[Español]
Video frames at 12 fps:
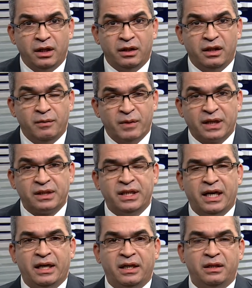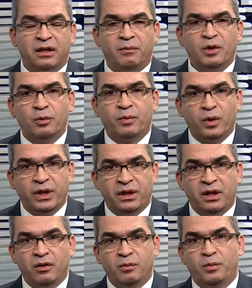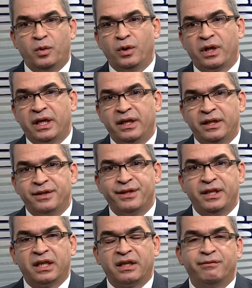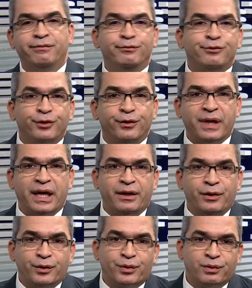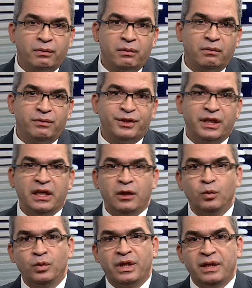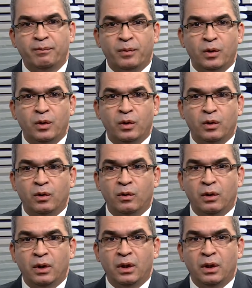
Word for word: de marchar en términos políticos porque decía que funcionarios sin ningún tipo